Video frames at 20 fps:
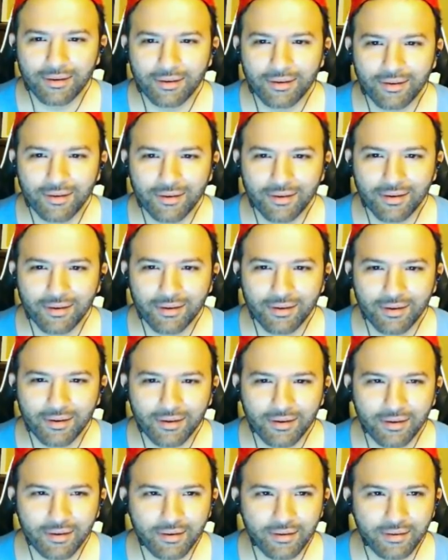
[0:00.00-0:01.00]
बनना
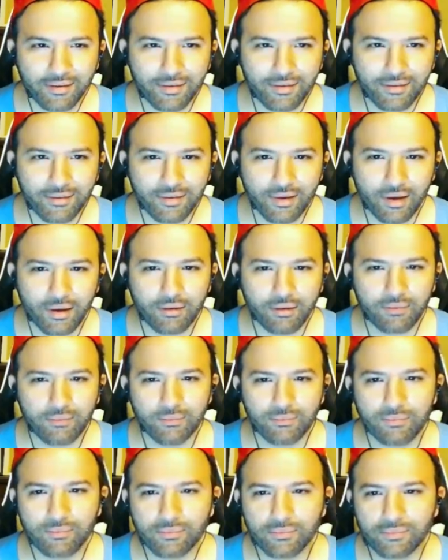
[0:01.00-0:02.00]
बस
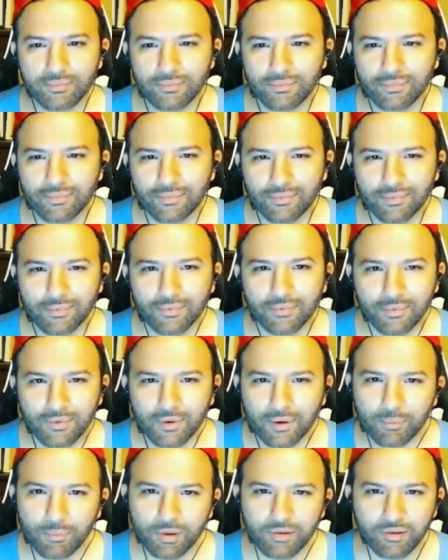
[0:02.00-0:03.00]
तैयार हो जाना थोड़ा
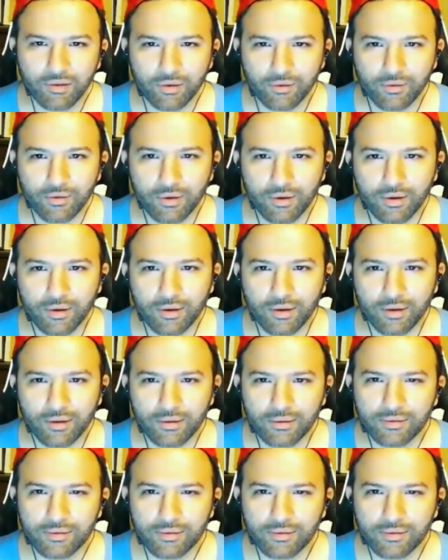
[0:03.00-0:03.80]
हैंडसम लगो